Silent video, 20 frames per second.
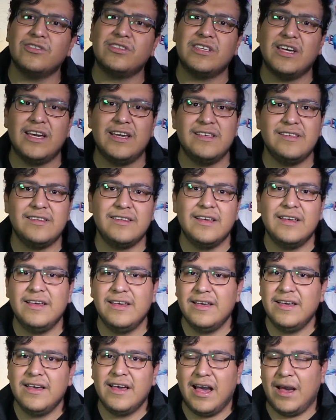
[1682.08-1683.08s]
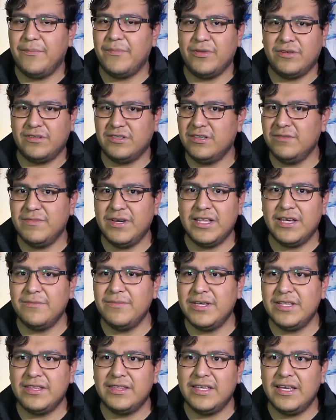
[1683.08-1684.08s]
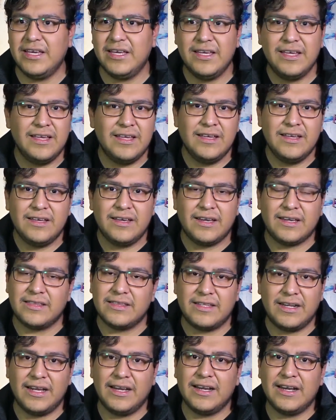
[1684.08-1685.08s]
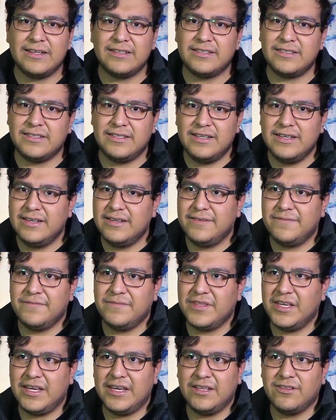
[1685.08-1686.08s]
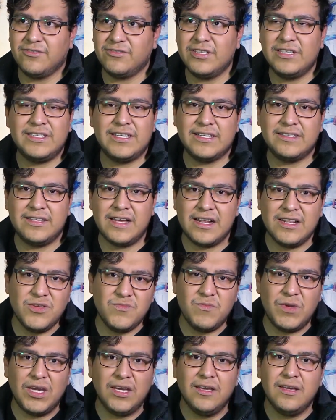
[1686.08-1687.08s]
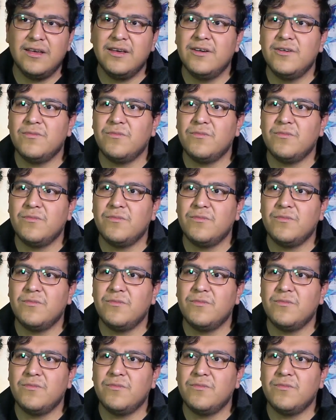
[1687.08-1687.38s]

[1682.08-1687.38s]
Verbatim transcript: o 6 aproximadamente entregas de noticias anime.